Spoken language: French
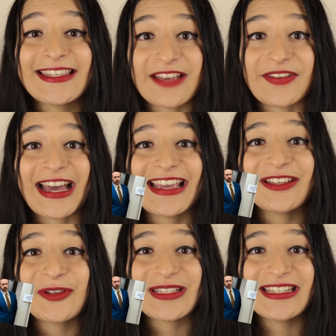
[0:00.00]
C'est avec
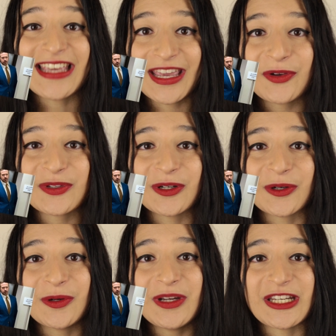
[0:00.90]
Ryan Gosling et Russell
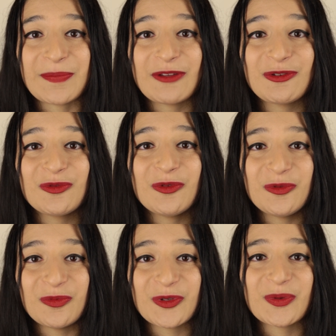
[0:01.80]
Crowe, et j'ai pas du tout
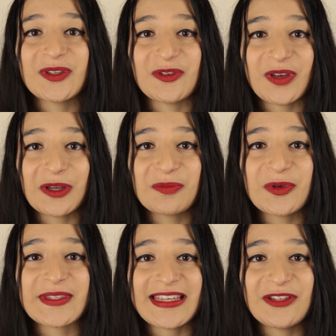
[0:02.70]
eu besoin de faire une
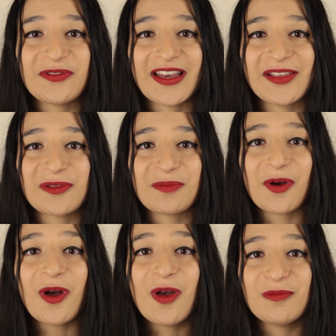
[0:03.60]
pause et de faire un autre
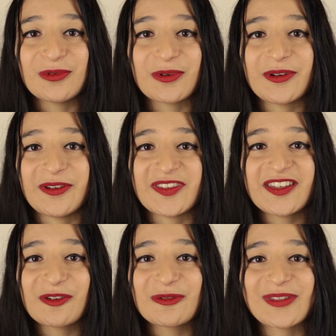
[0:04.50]
plan pour
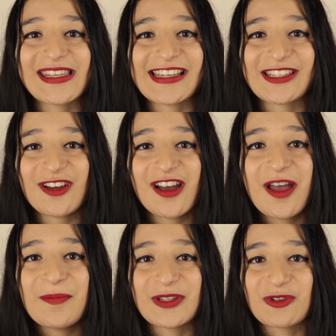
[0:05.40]
dire le nom des acteurs,
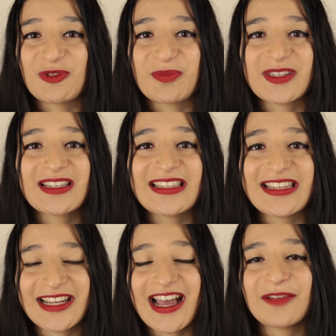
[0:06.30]
parce que je pensais que
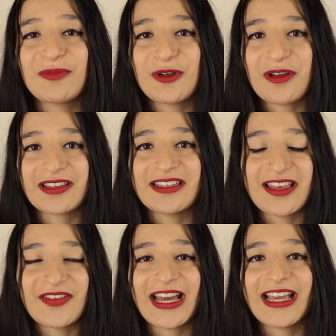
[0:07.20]
c'était Gérard Butler qui
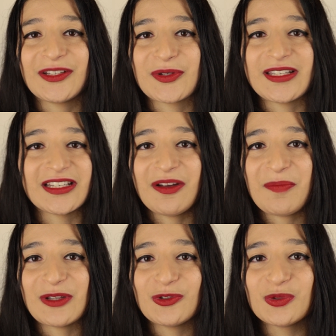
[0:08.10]
était avec Ryan Gosling. Non,
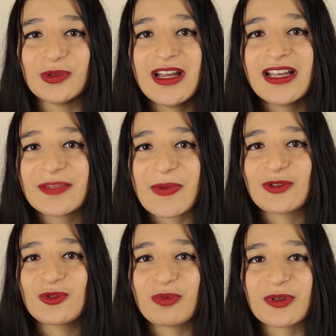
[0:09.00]
pas du tout. C'est pas
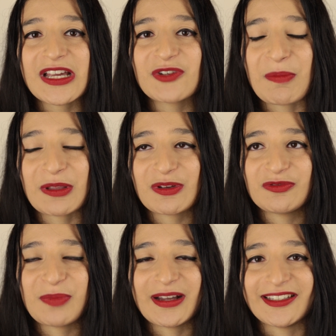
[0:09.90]
du tout pour ça, je vois pas de quoi
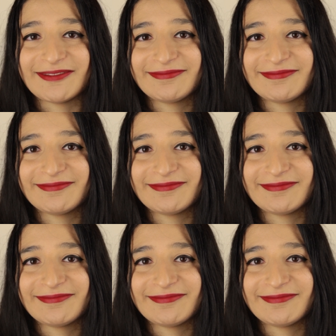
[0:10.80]
vous parler.